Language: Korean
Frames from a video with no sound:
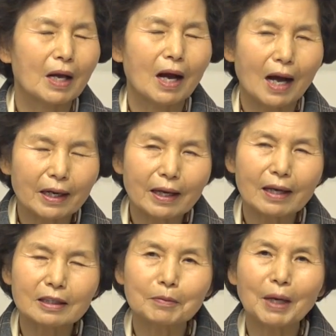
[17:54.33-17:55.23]
아내,
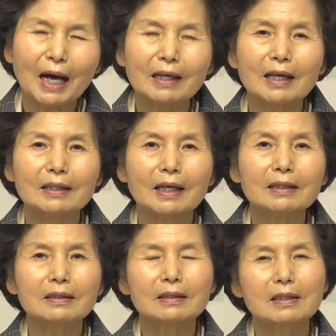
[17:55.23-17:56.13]
그러면 아내에
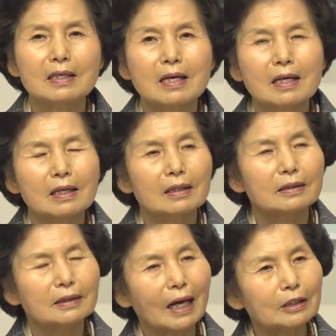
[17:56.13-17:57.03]
대한
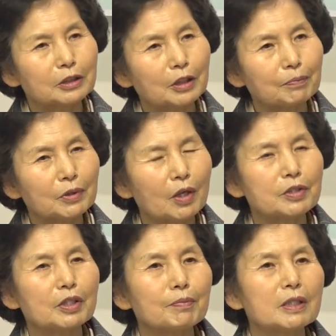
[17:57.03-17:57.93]
약점,
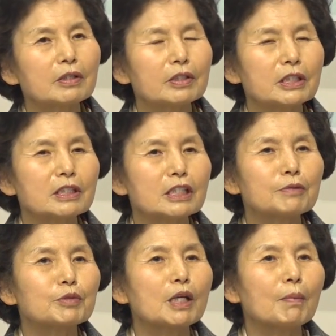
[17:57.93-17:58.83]
결점 이런 것이
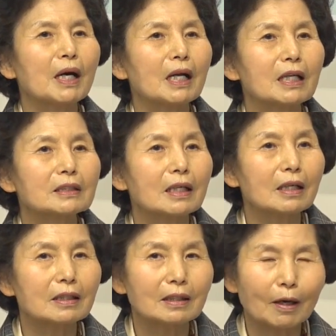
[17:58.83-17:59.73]
집체만하게
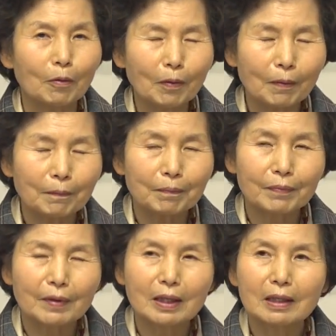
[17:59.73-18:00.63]
생각이 나고
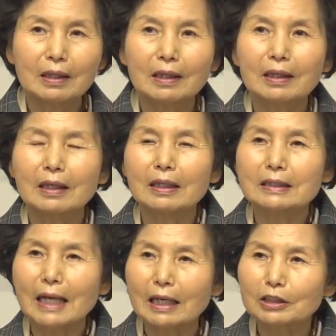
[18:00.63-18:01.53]

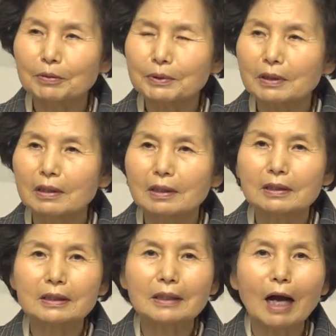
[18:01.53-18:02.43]
장점은
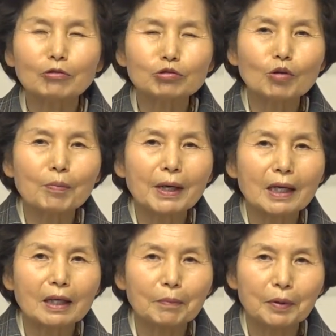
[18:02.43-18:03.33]

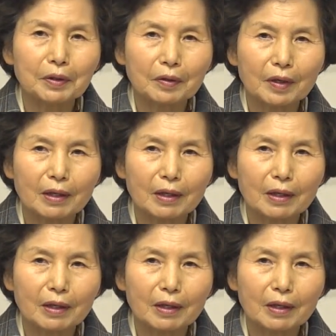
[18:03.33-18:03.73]
탁구공만하게 보이는 거예요.